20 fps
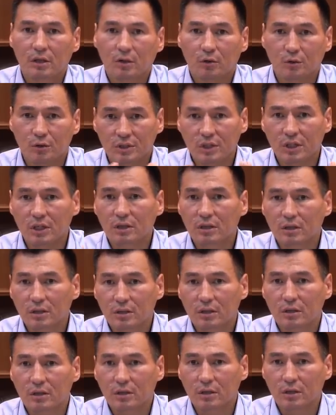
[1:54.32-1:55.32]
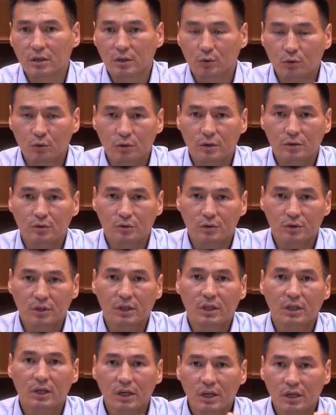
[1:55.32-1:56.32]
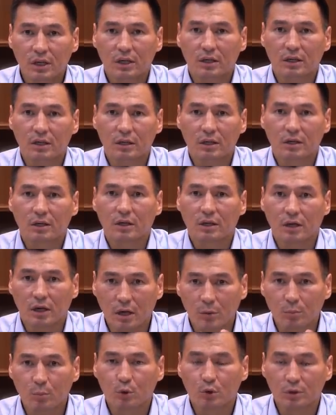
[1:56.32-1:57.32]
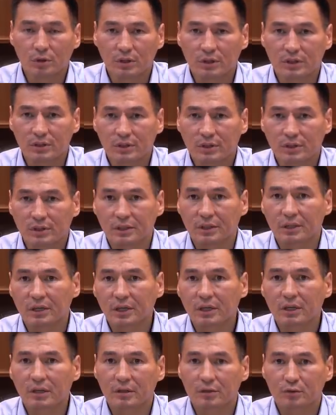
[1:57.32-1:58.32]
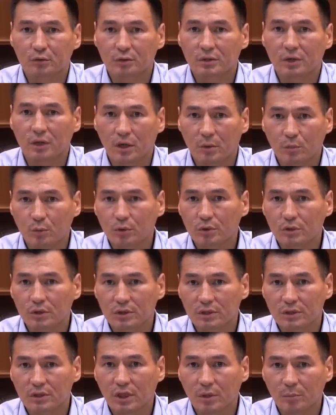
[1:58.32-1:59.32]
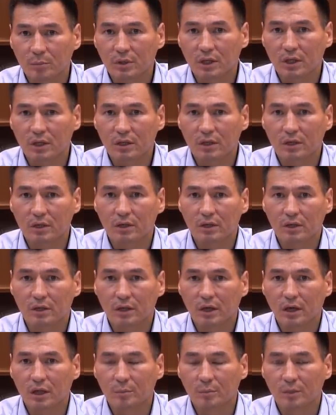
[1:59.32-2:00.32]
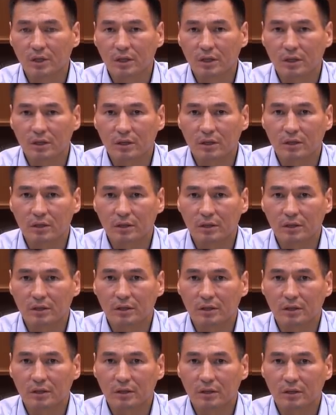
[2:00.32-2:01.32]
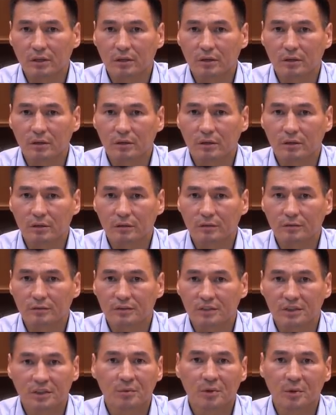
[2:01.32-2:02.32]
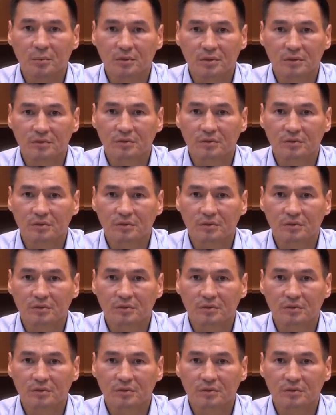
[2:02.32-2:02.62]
людей, которые сюда ехали работать и ехали сюда работать на благо Калмыкии. И всем нам